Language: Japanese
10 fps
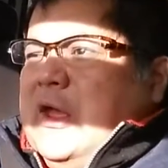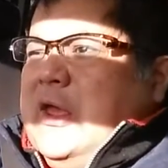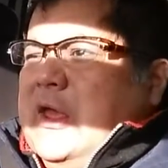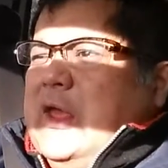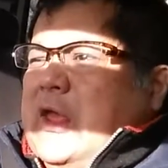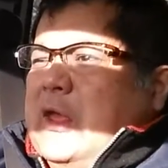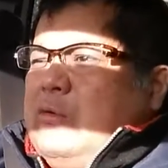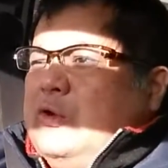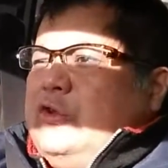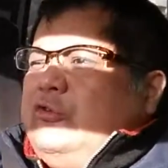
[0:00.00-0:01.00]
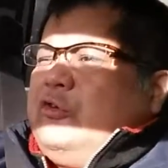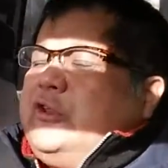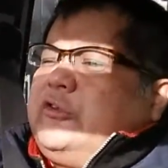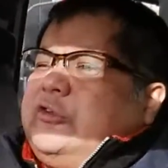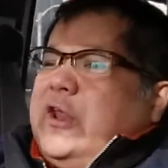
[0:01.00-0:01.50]
えー、これ非常
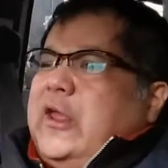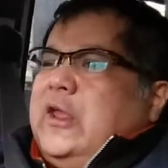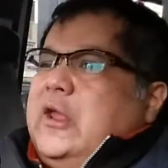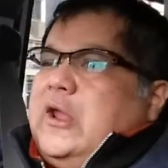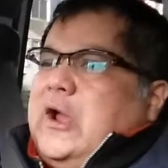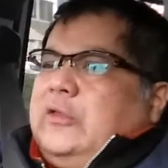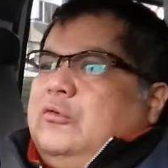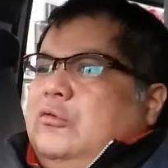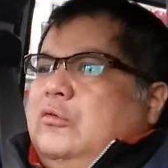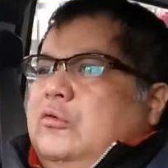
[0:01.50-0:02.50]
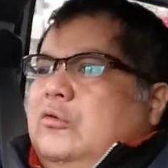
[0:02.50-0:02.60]
にですね、あのー、